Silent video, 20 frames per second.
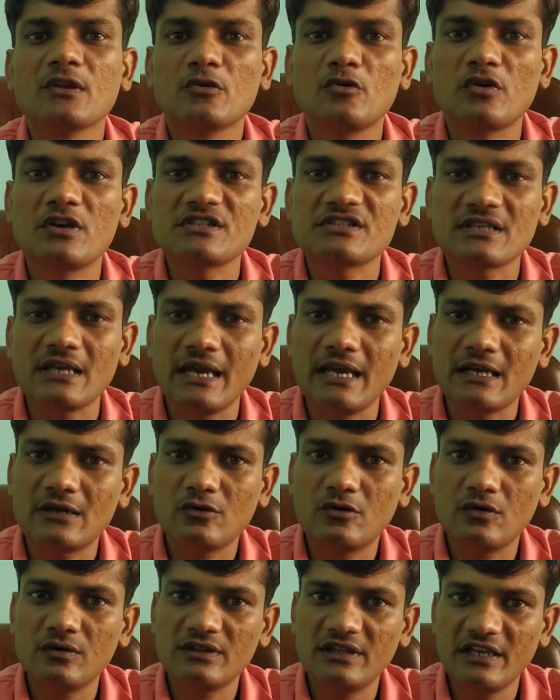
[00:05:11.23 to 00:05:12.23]
क्योंकि
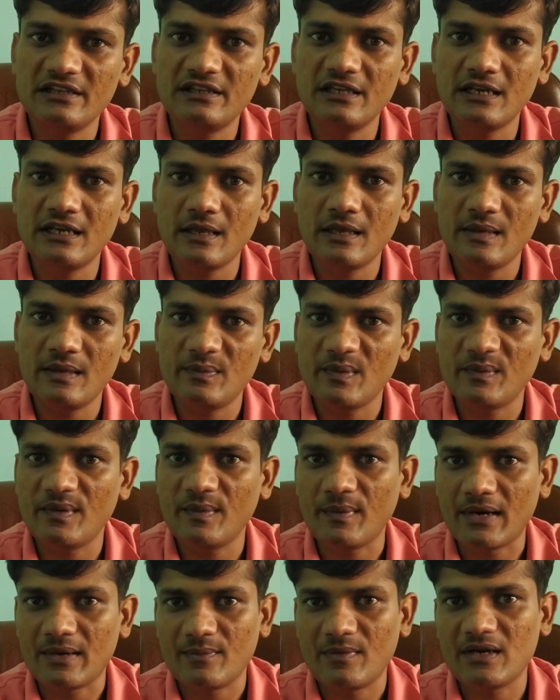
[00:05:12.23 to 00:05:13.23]
साइट को धीरे धीरे ई
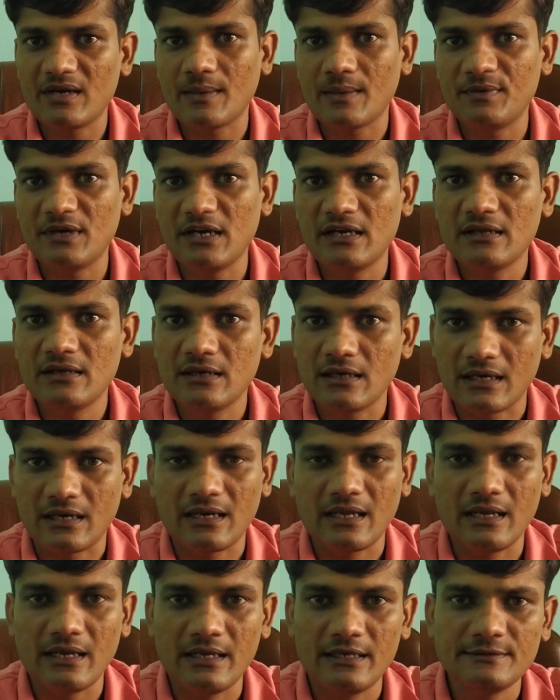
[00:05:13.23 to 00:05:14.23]
डिपार्टमेंट अपडेट कर
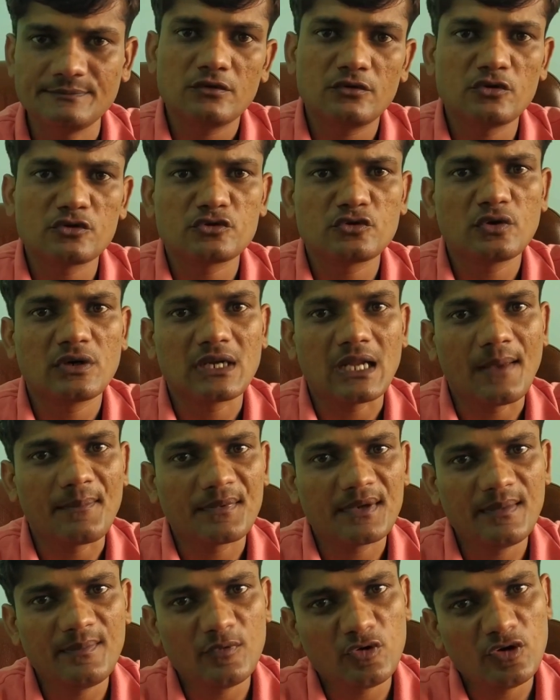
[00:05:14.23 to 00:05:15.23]
रहा है तो दोस्तों अगर
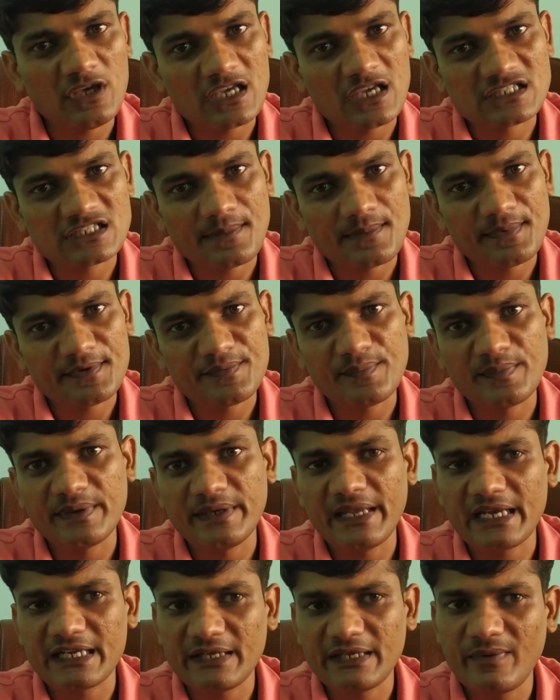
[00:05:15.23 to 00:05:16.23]
आपकी भी कोई एस्टेब्लिशमेंट
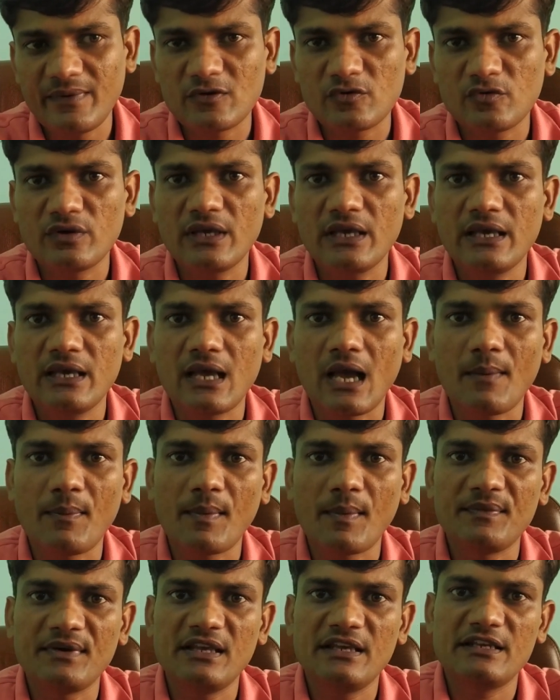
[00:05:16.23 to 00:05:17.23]
डीएक्टिवेट हुई है आप
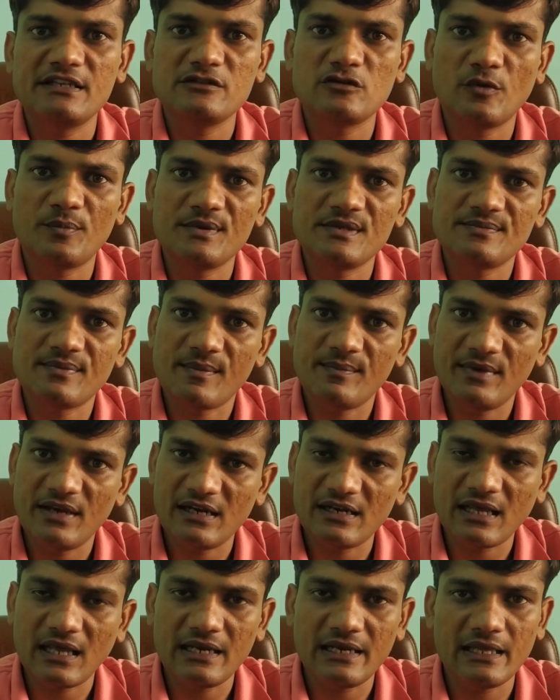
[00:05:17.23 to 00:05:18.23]
अपने रीजनल ऑफिस पर
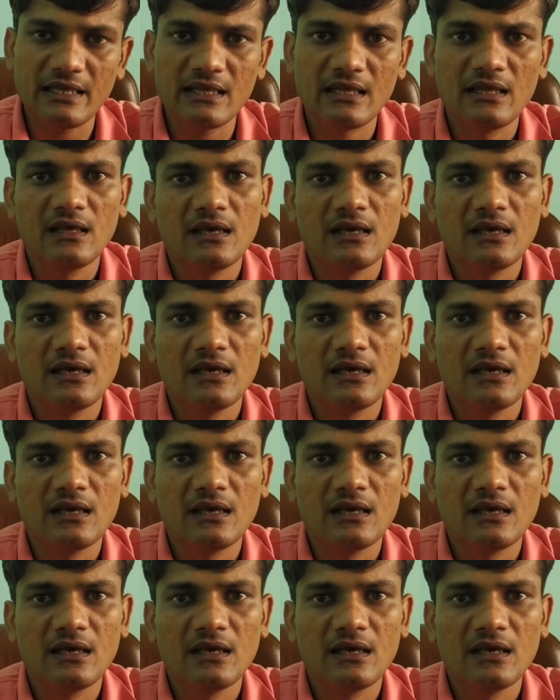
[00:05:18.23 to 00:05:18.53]
मेल डालें